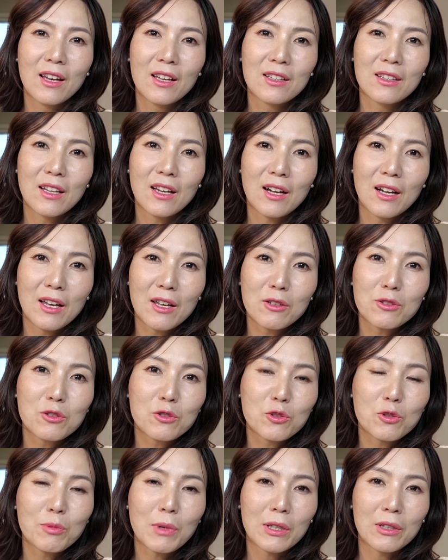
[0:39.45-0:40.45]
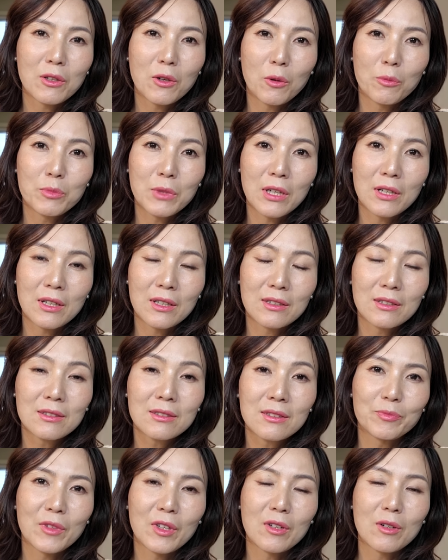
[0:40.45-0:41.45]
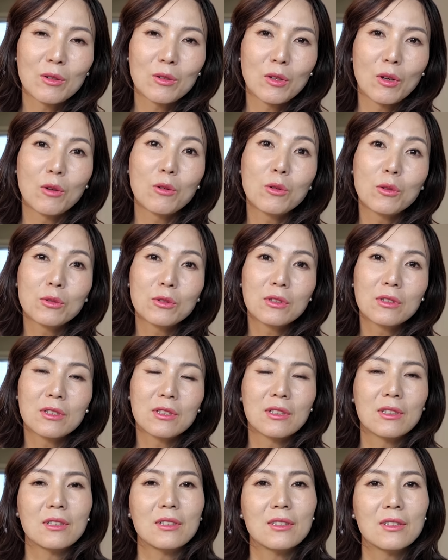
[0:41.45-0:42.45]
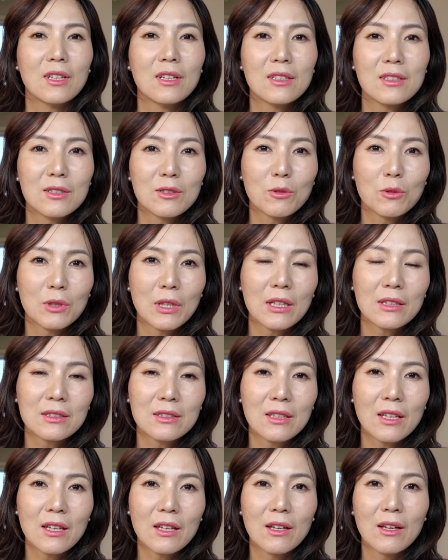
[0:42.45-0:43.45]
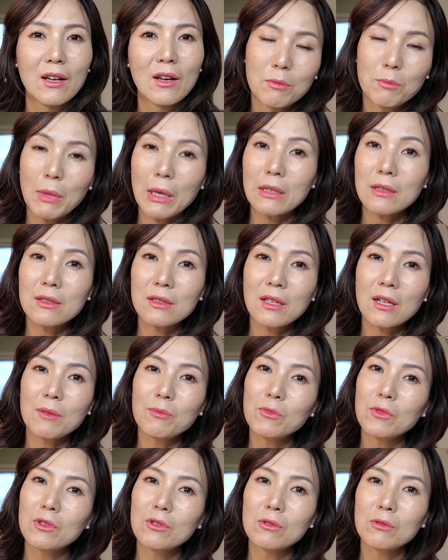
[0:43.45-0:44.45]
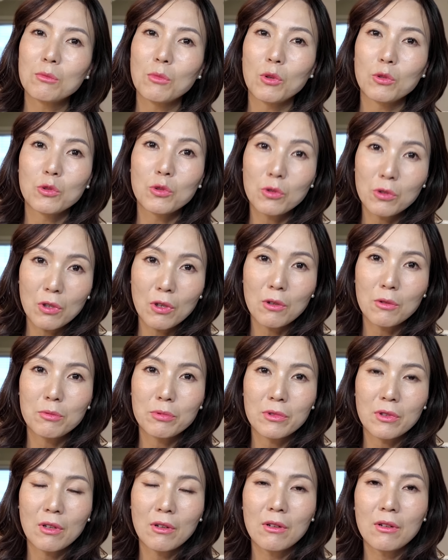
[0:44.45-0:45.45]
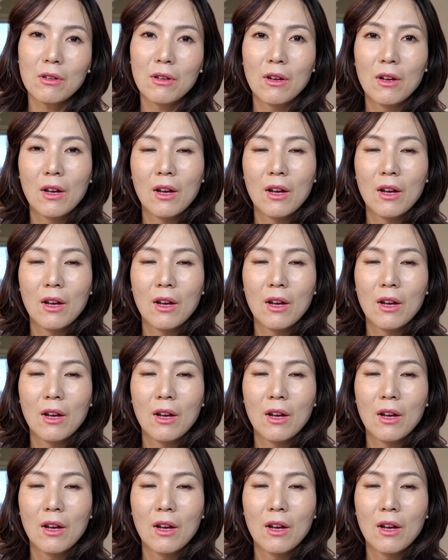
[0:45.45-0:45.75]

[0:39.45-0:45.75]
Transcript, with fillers: 내가 헤어질 수밖에 없다라는 그런 결론을 내리시곤 하는데 빠른 사람들은 뭐 6개월부터